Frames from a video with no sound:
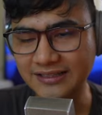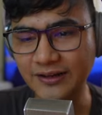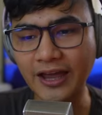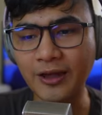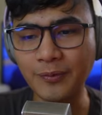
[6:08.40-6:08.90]
So
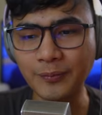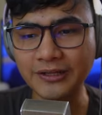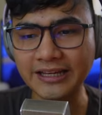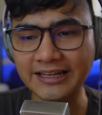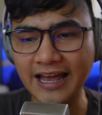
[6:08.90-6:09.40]
ngayon,
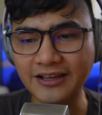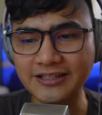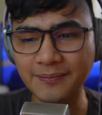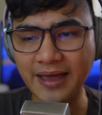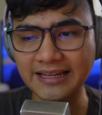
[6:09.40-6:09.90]
pupunta na tayo
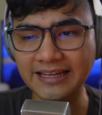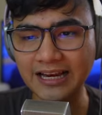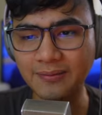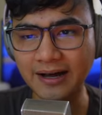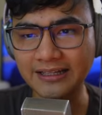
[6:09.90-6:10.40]
sa medical
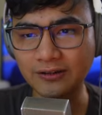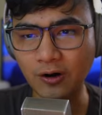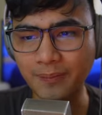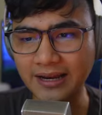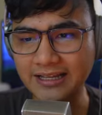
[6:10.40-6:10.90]
mga
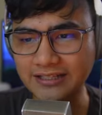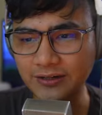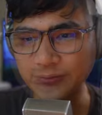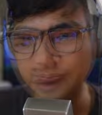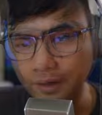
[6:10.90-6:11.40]
tropa. Let's go.